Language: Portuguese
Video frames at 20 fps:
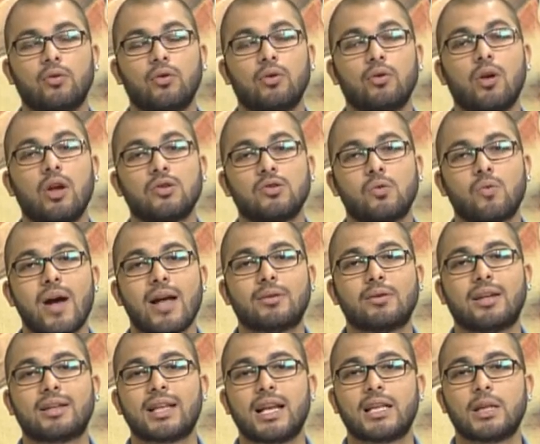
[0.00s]
No nosso
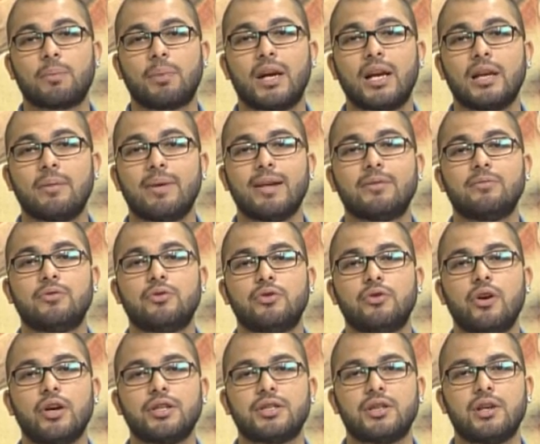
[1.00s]
quadro Atleta por Ele Mesmo
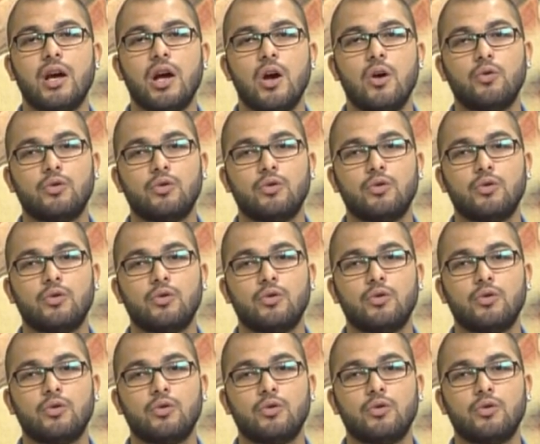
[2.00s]
de hoje,